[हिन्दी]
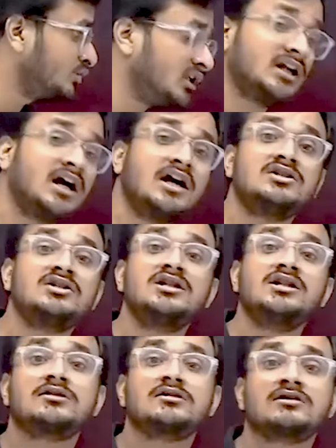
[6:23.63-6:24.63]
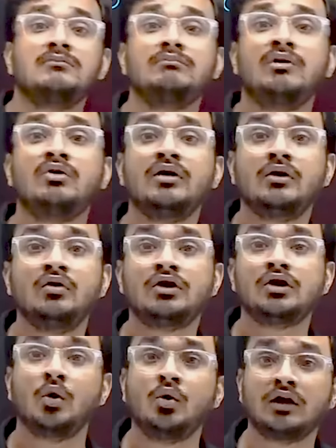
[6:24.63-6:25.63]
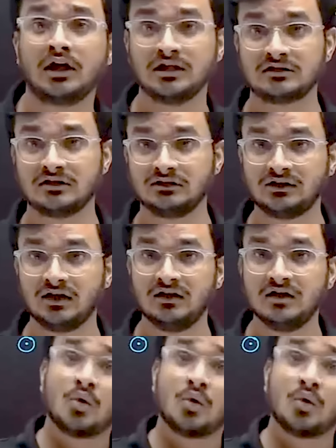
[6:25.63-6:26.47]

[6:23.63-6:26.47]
तो तेरा जीत संभव है कोई रोक नहीं सकता